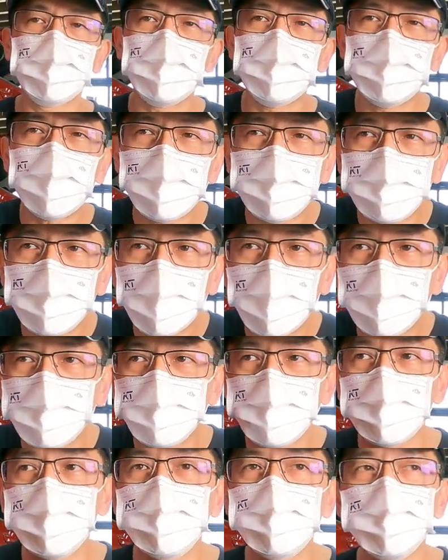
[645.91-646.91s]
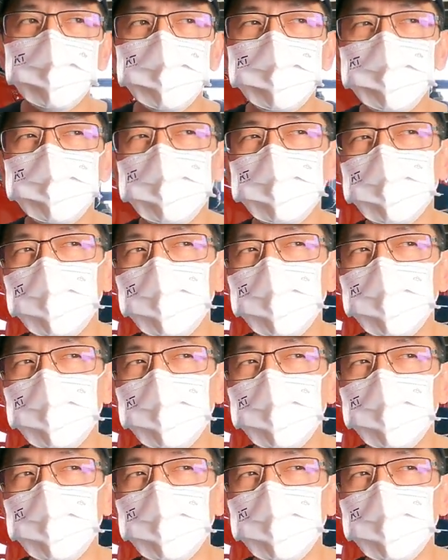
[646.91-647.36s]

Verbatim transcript: 一旦压缩过度